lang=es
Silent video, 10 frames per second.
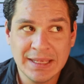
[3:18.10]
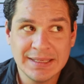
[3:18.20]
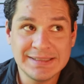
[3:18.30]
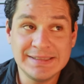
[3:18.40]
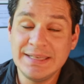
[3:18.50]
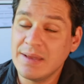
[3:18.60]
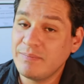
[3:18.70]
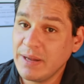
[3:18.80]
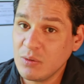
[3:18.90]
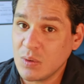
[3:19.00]

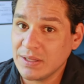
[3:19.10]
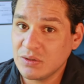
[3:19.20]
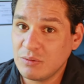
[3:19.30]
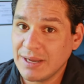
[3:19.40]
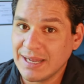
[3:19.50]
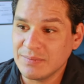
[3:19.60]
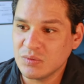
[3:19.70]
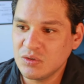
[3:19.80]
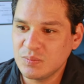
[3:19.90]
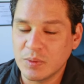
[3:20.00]
siempre y cuando lo
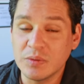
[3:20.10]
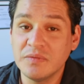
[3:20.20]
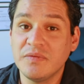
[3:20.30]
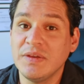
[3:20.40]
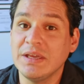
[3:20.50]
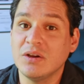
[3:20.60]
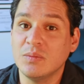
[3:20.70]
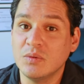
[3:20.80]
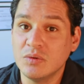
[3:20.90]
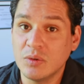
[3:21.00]
hagamos por un fin
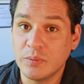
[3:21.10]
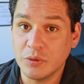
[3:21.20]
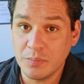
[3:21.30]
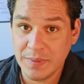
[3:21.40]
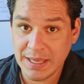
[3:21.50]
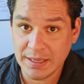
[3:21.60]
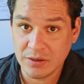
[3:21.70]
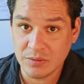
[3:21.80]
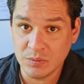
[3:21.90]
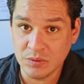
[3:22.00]
común o por un bien
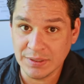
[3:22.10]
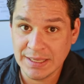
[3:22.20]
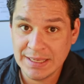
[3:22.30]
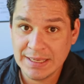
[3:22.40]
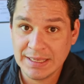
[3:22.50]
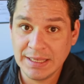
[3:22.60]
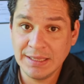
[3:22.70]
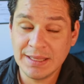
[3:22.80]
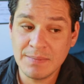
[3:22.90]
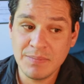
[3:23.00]
común. Y
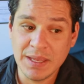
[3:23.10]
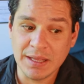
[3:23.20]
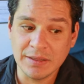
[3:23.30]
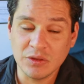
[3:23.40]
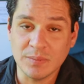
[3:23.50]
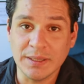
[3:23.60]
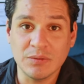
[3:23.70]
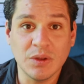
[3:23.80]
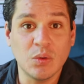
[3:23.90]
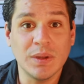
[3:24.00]
también
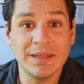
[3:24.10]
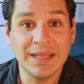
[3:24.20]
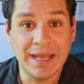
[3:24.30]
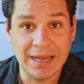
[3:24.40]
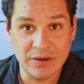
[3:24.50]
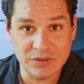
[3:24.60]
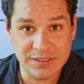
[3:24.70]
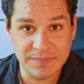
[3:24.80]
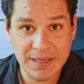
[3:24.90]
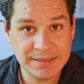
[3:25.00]
tomando en cuenta a los
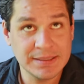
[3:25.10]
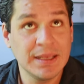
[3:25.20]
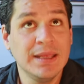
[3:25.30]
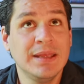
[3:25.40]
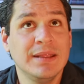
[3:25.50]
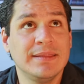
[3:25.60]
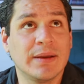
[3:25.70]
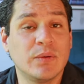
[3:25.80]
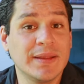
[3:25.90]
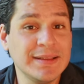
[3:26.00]
demás. ¿Te
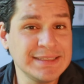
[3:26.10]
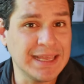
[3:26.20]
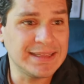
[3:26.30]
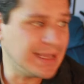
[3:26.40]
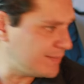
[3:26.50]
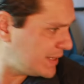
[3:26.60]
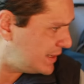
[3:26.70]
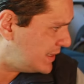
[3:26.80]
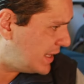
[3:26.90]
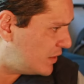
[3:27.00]
acuerdas que te he
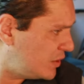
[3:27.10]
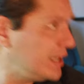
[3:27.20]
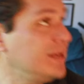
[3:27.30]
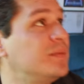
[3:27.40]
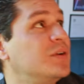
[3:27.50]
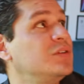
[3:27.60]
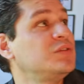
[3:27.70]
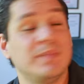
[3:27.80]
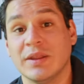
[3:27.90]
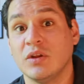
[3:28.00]
mandado
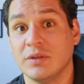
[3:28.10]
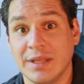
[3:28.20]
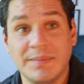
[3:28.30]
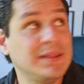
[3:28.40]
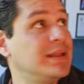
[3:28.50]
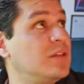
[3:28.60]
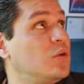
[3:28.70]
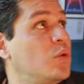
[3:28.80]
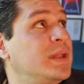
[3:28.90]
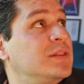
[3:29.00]
libros, perdón, te he
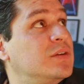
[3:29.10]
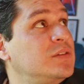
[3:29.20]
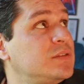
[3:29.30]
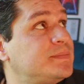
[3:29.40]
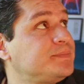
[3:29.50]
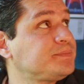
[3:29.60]
mandado cuentos